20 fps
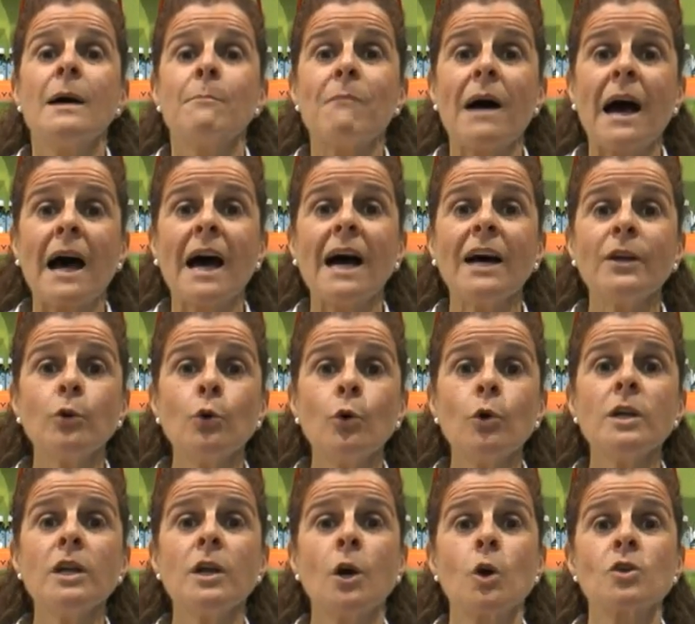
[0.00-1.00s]
Ma a
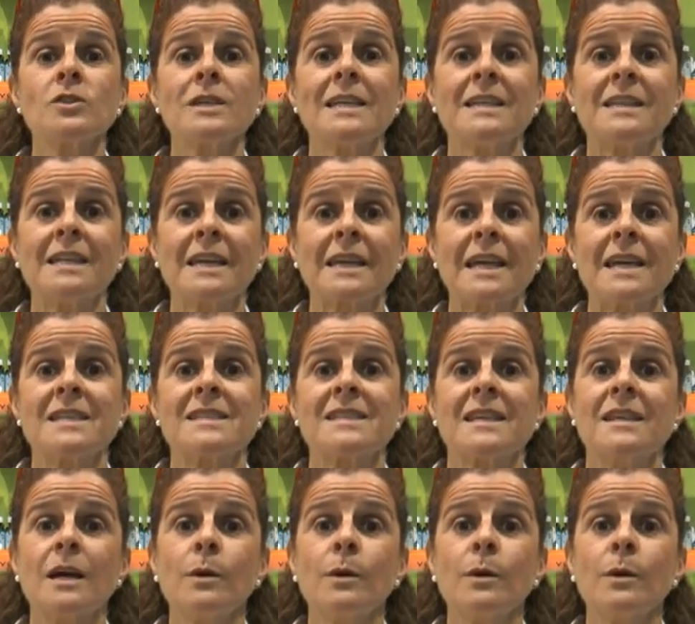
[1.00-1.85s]
noi cosa interessa?